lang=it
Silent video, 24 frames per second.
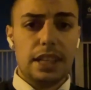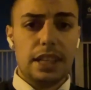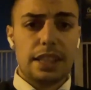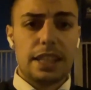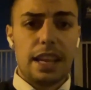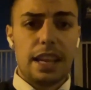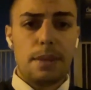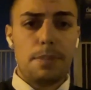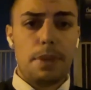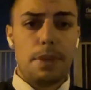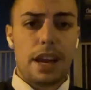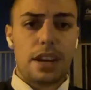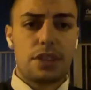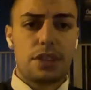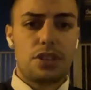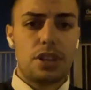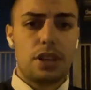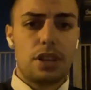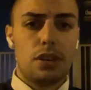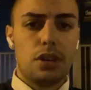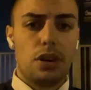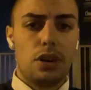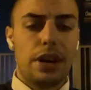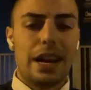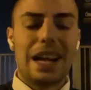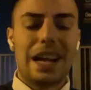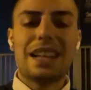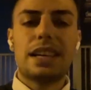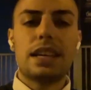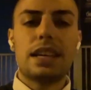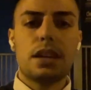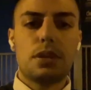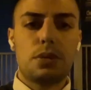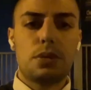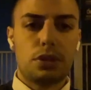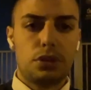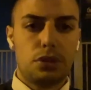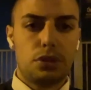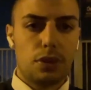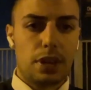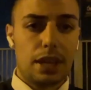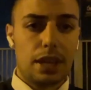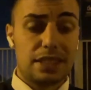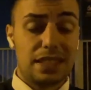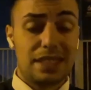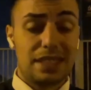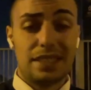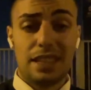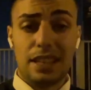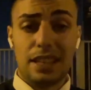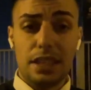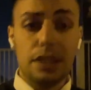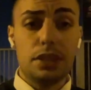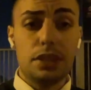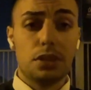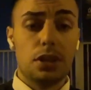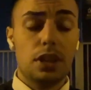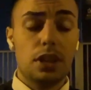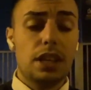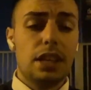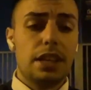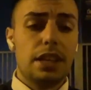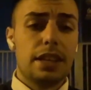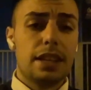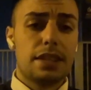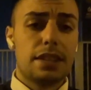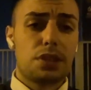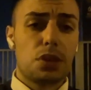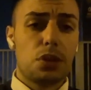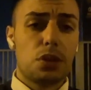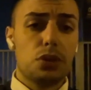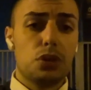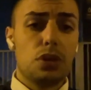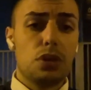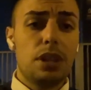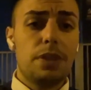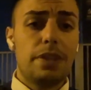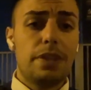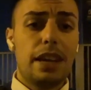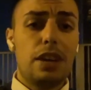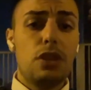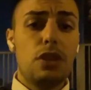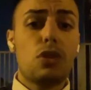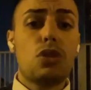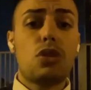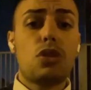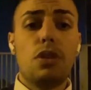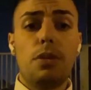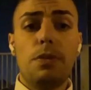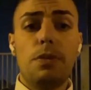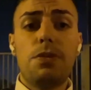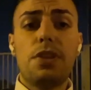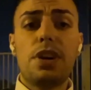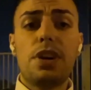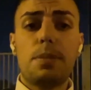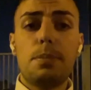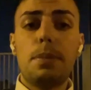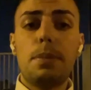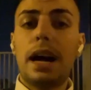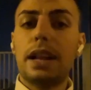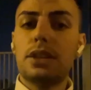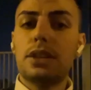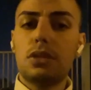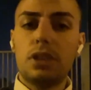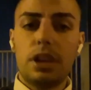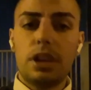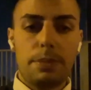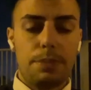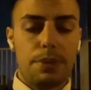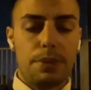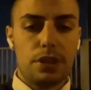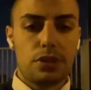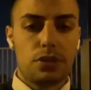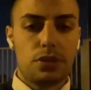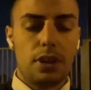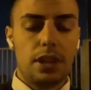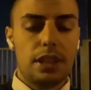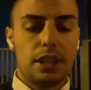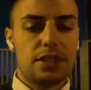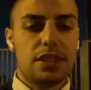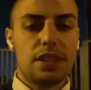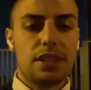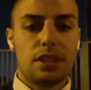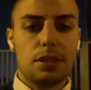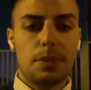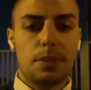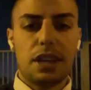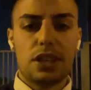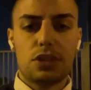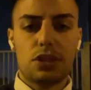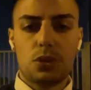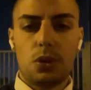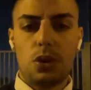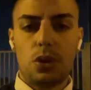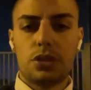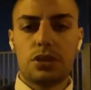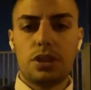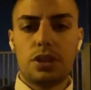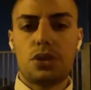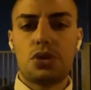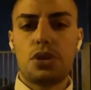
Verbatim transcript: del Barcellona, anche in questo caso è salito nel secondo livello confermando le impressioni di settimana scorsa,